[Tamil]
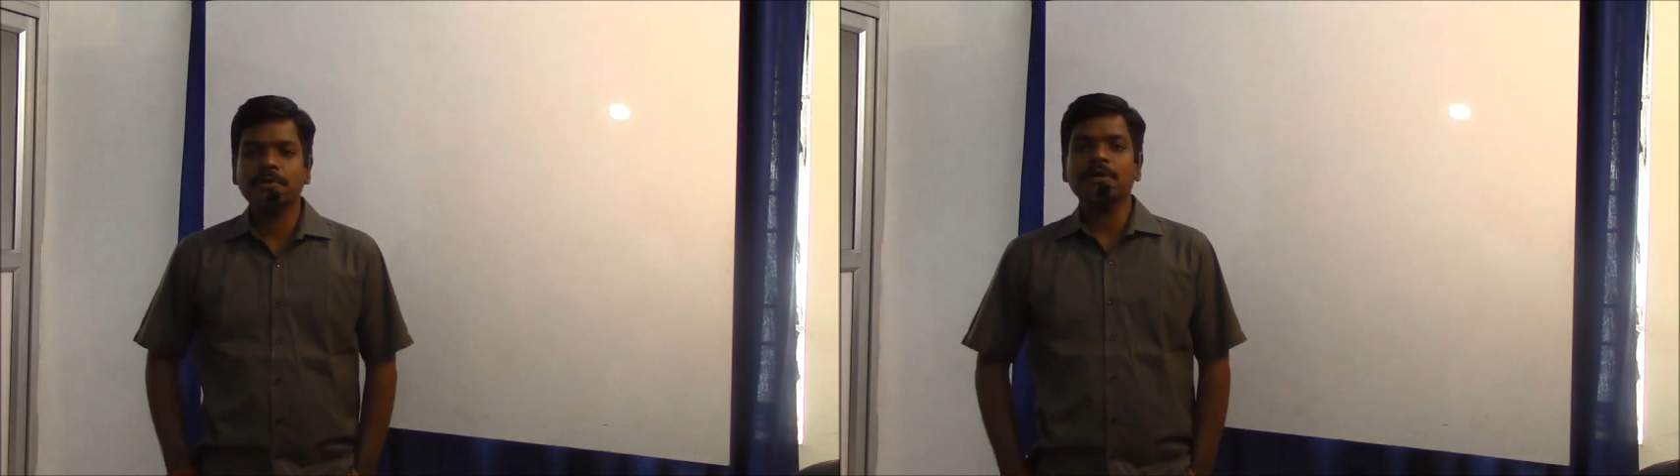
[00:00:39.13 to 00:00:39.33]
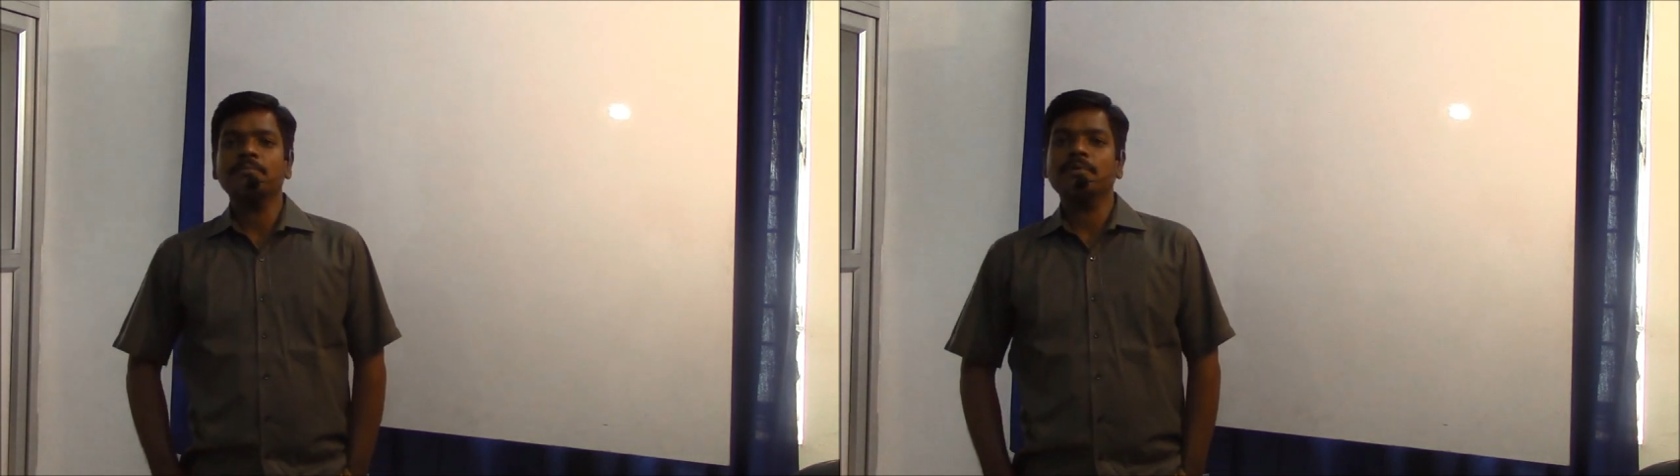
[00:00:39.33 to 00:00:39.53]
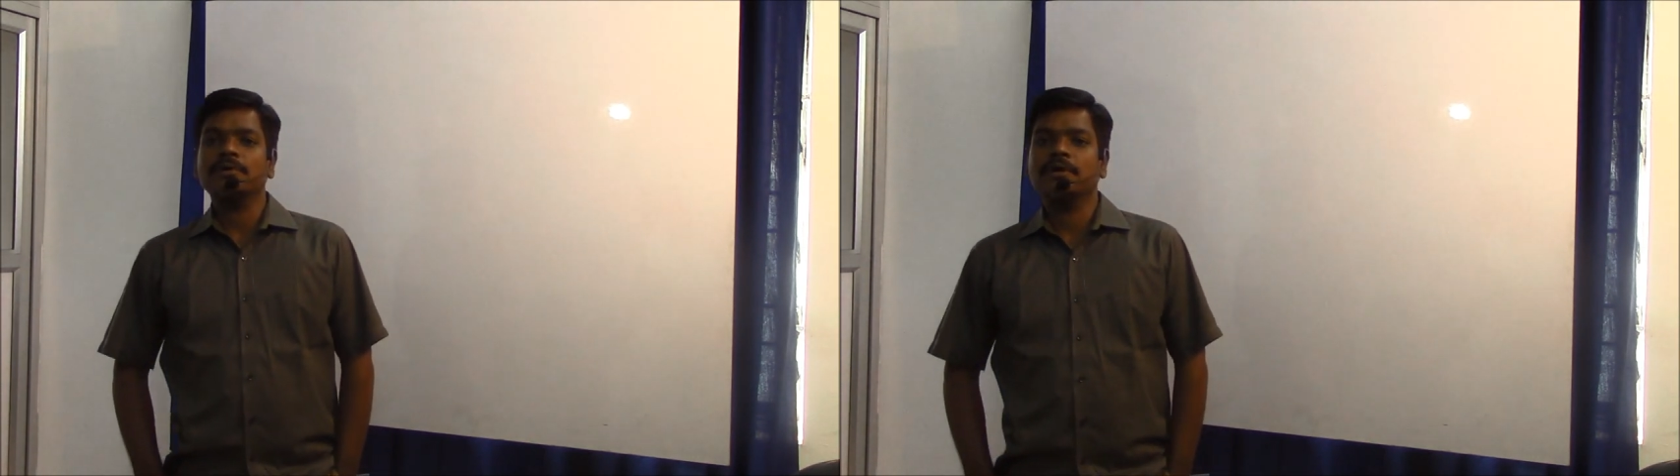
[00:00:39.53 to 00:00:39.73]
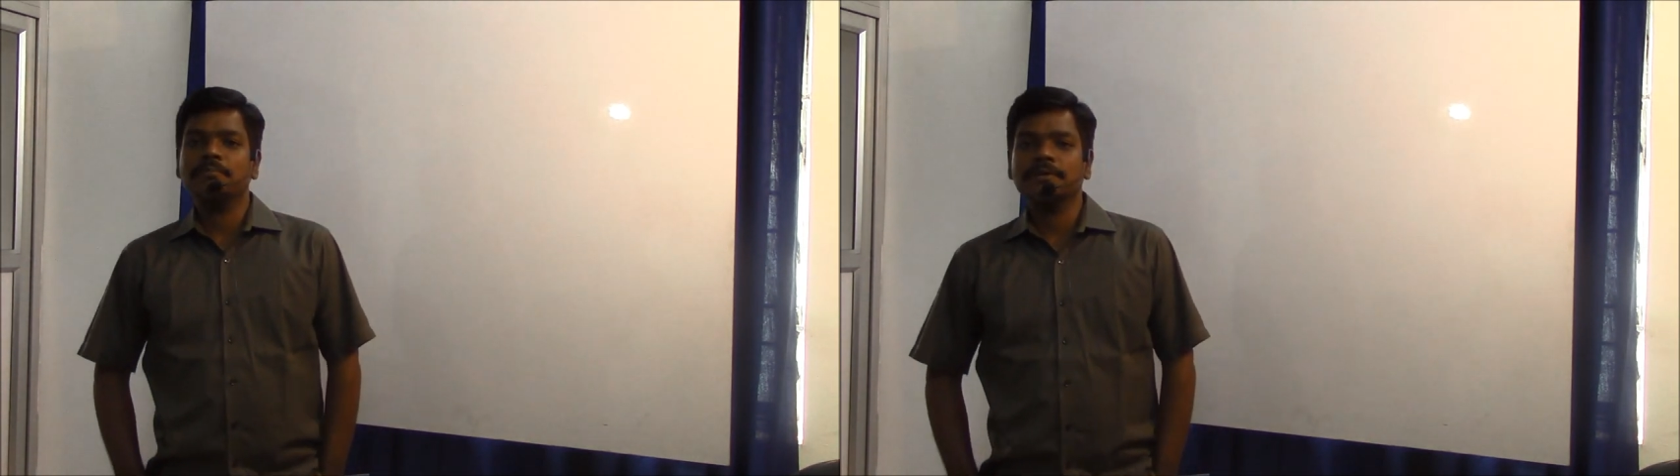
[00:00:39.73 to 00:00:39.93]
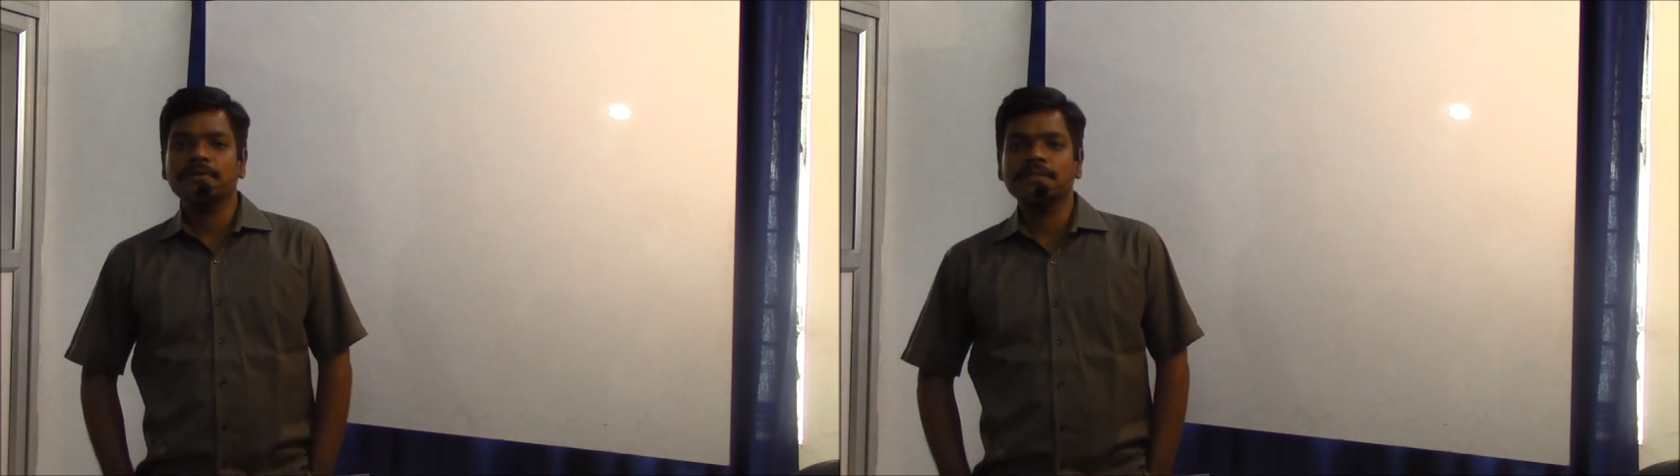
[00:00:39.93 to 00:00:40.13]
பார்க்க போகிற
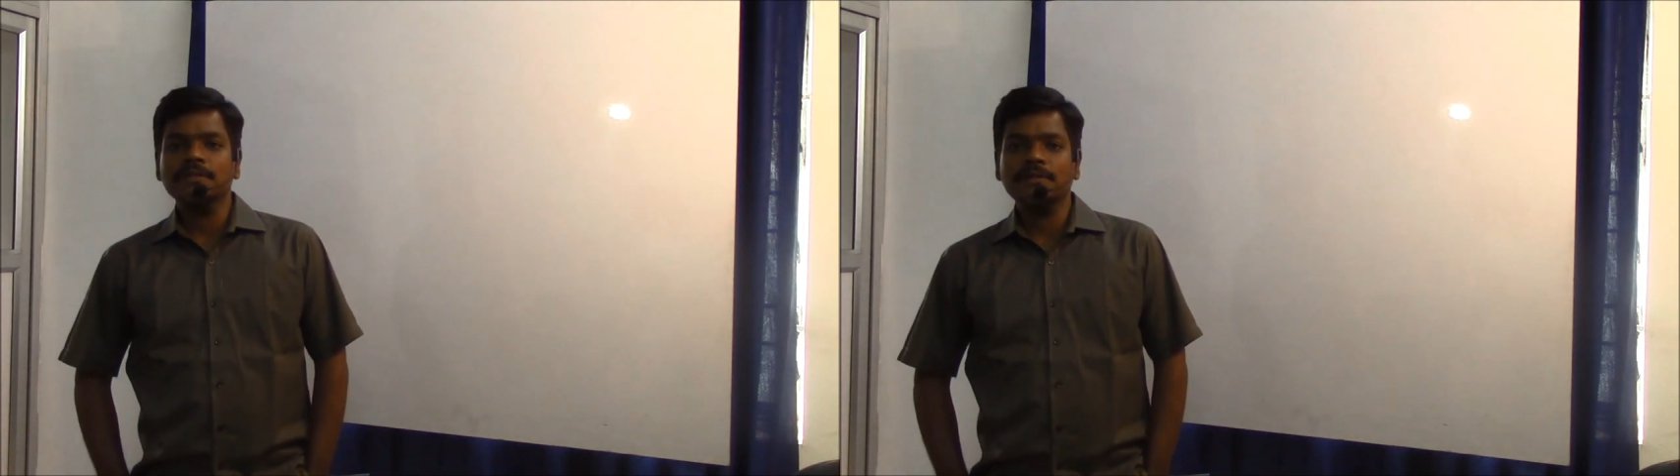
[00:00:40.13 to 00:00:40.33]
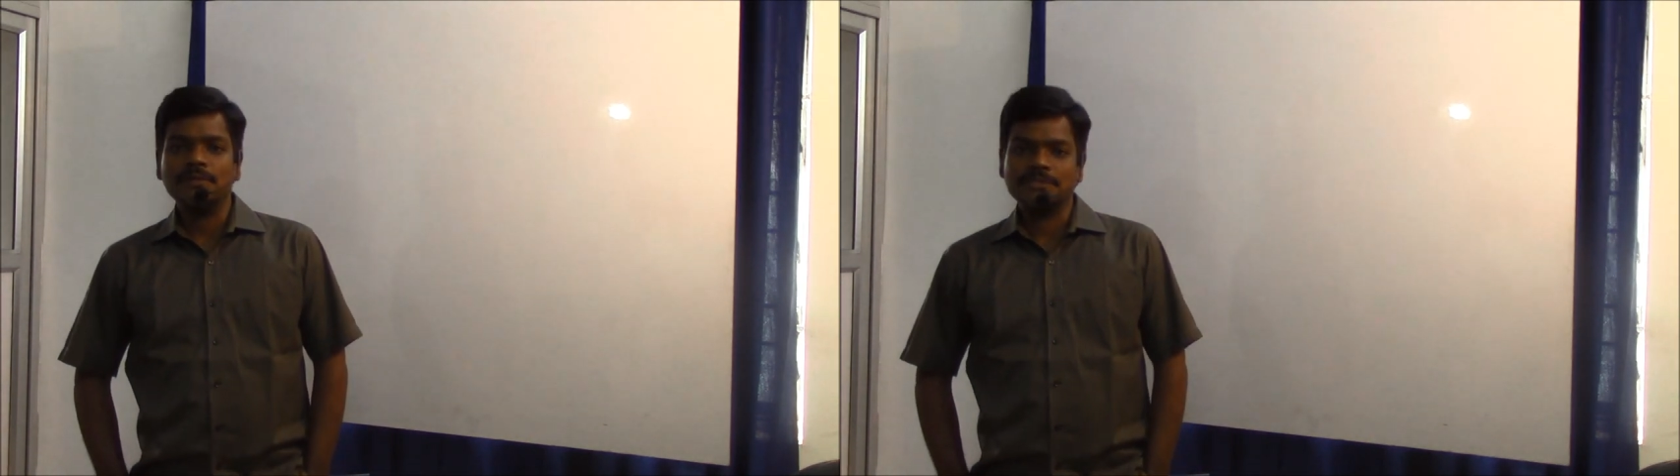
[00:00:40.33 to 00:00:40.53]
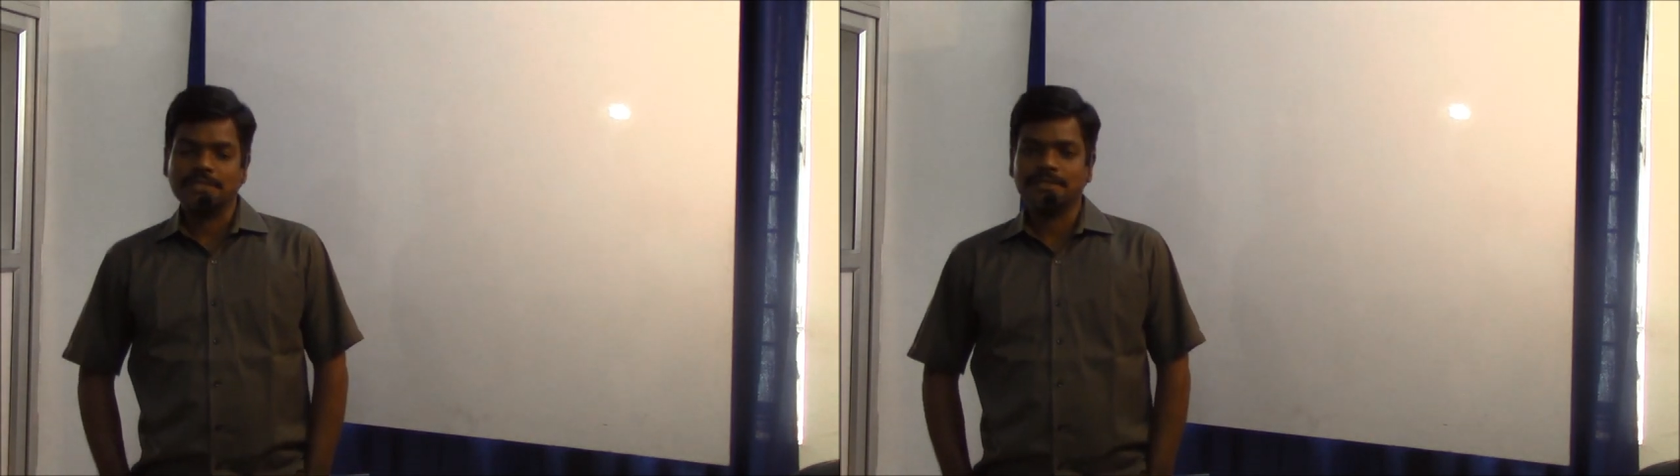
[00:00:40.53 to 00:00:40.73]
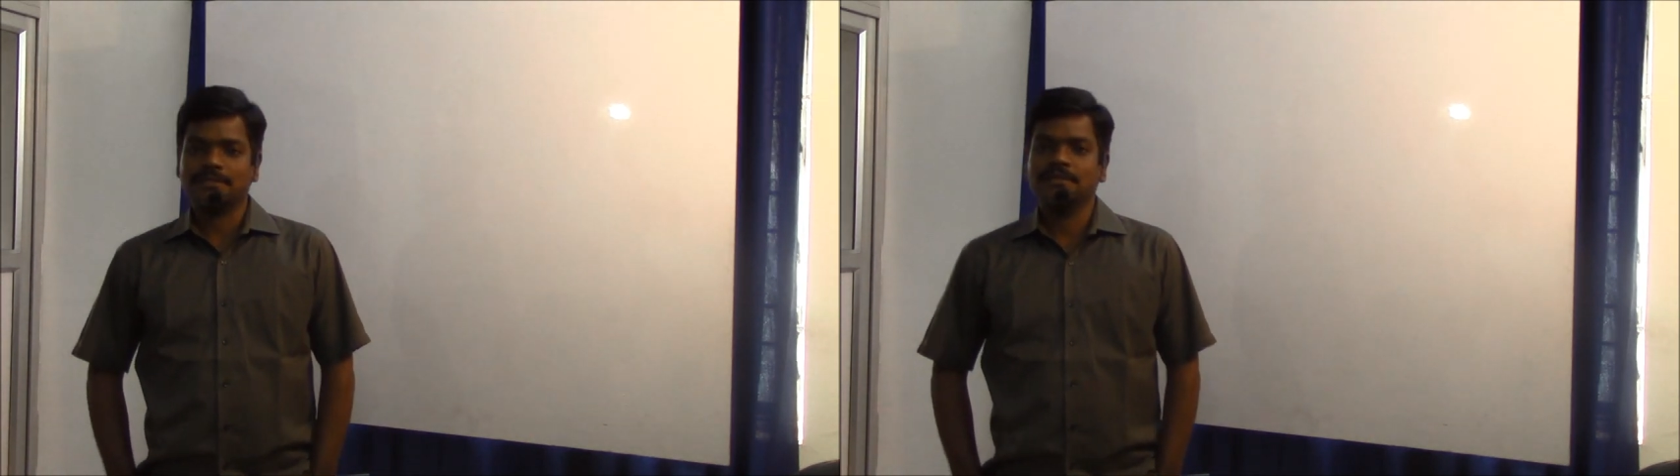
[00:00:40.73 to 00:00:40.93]
டாபிக் வந்து லோட் செல்